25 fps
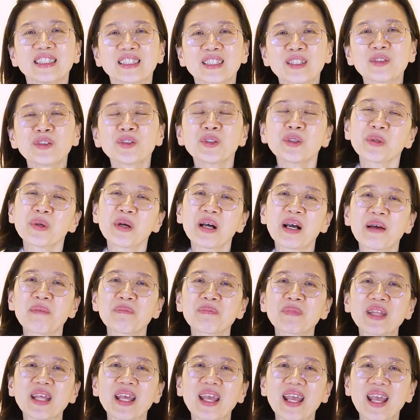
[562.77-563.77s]
식구들과
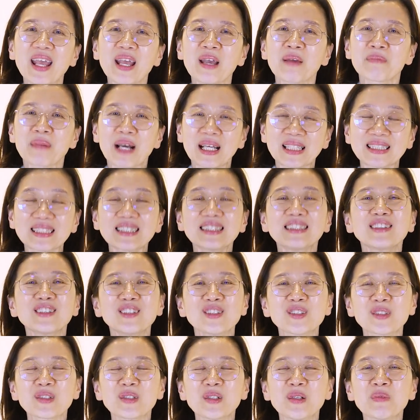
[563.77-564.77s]
함께
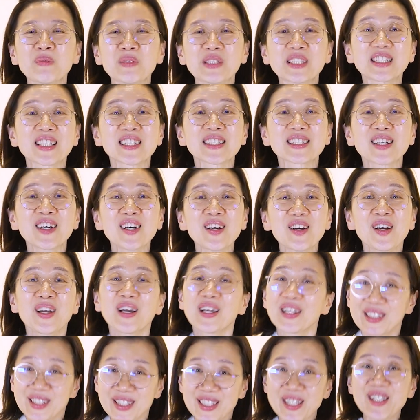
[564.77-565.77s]
맛있는 술 빚어서
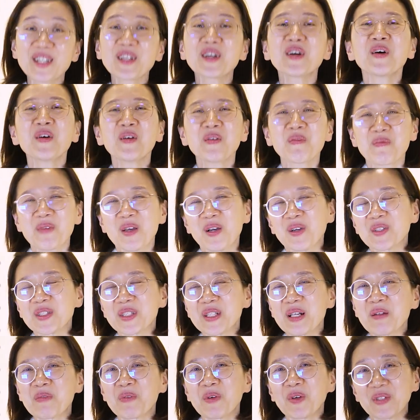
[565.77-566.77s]
즐거운
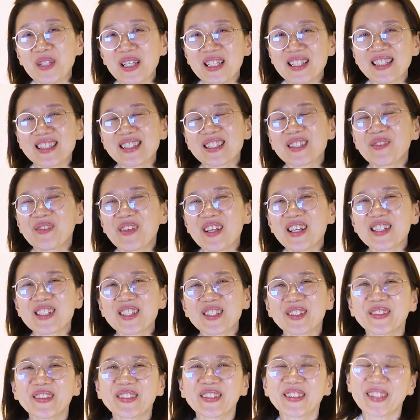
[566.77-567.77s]
명절 보내셨으면
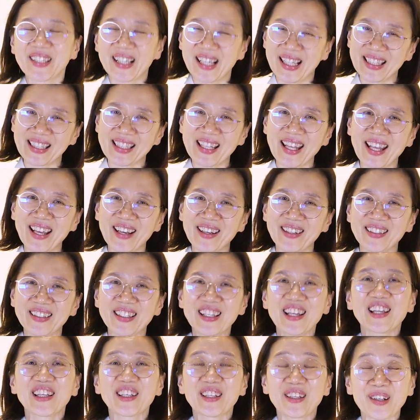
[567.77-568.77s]
좋을 것 같아요
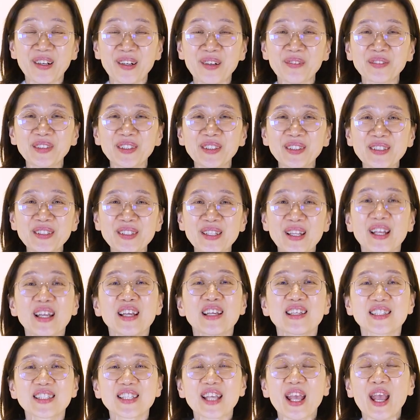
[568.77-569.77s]
여러분
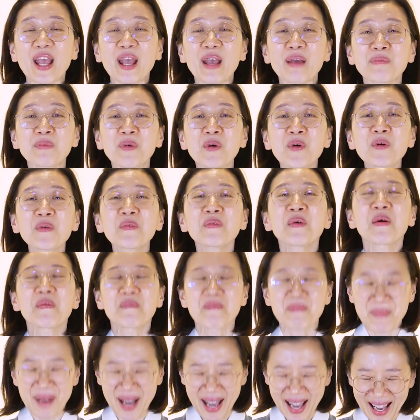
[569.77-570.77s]
새해 복
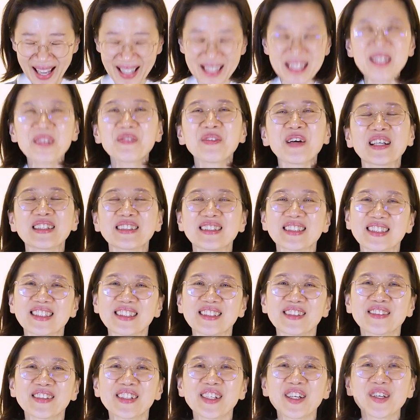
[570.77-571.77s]
많이
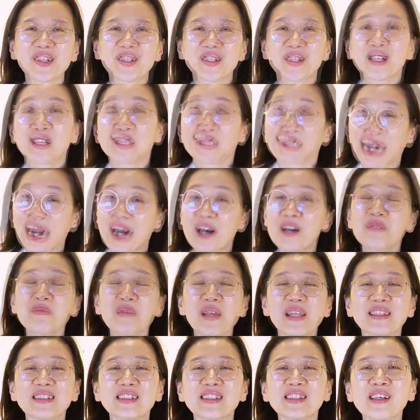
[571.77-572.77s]
받으시고요
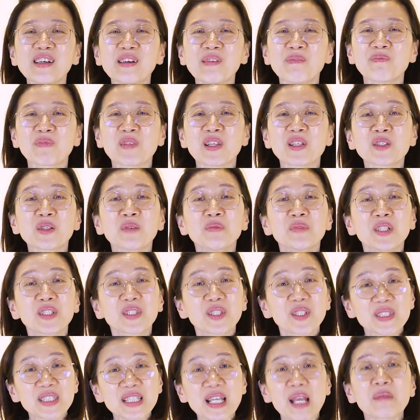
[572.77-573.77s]
다음에는요
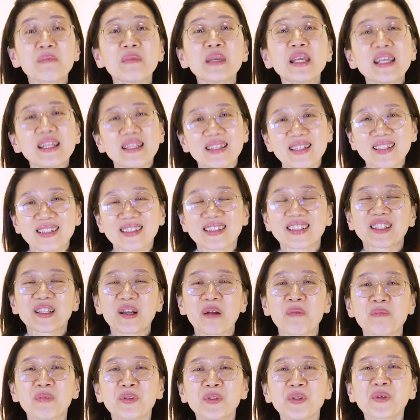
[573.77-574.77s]
좀더더 재미있는
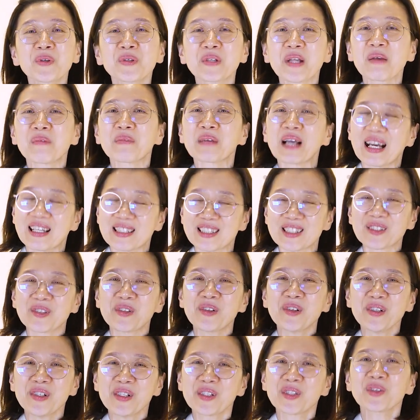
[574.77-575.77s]
그런 프로그램
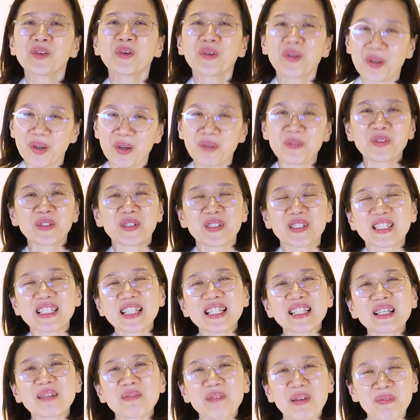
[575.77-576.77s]
가지고 또 여러분들
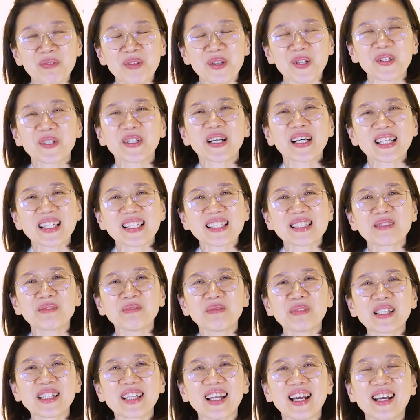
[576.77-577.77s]
찾아뵙도록
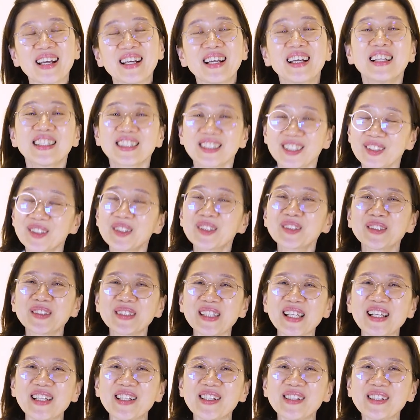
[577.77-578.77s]
하겠습니다.
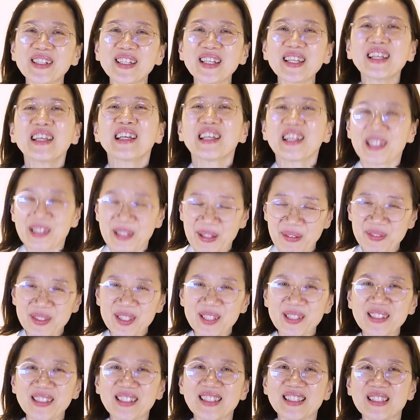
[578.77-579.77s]
전통조 갤러리
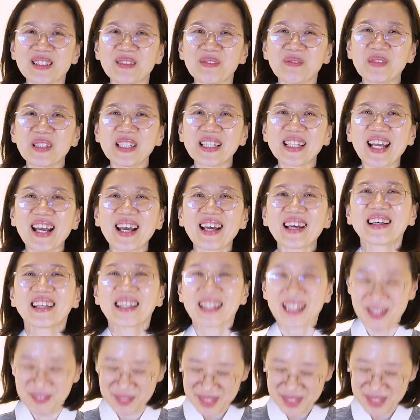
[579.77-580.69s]
남선이었습니다.